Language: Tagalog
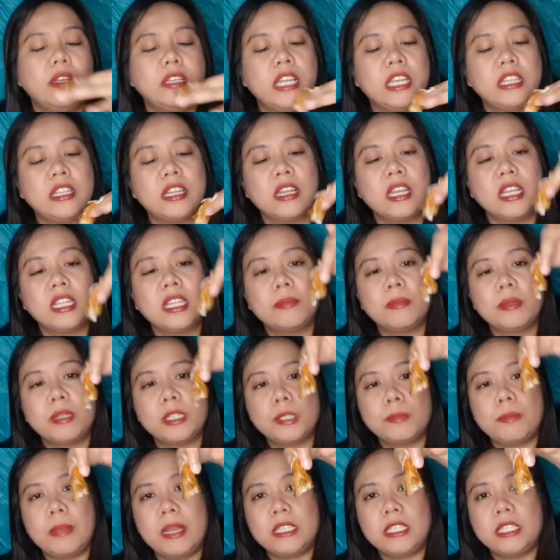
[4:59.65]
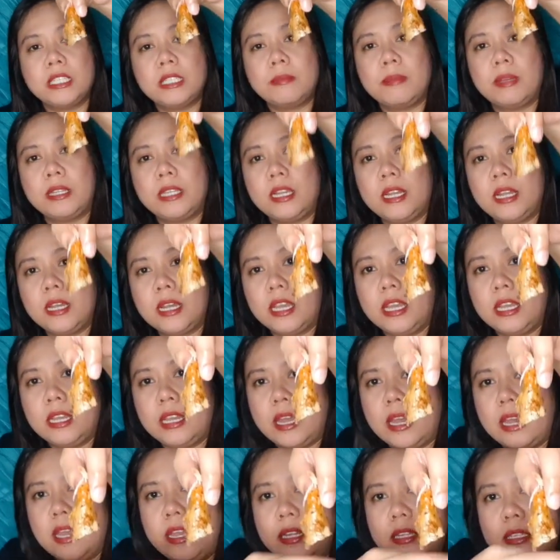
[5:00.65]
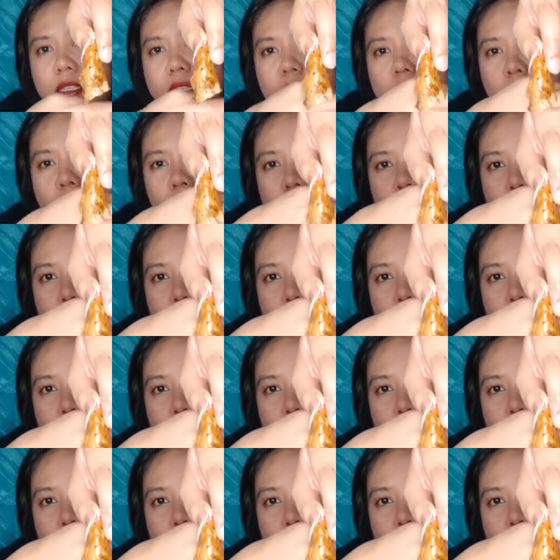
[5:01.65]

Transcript: Kitang-kita mo yung spices na nilagay, guys.